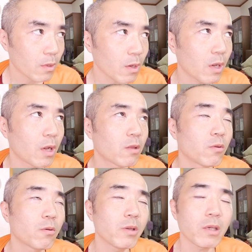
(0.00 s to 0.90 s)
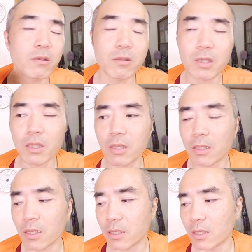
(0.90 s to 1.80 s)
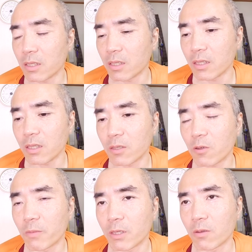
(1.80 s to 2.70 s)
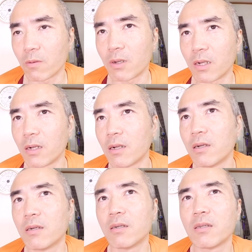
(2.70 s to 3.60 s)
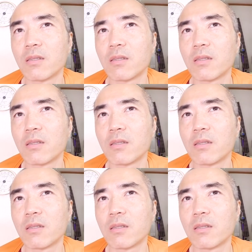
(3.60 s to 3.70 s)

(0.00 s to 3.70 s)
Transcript: なんかあの農薬使ってないいいトマトは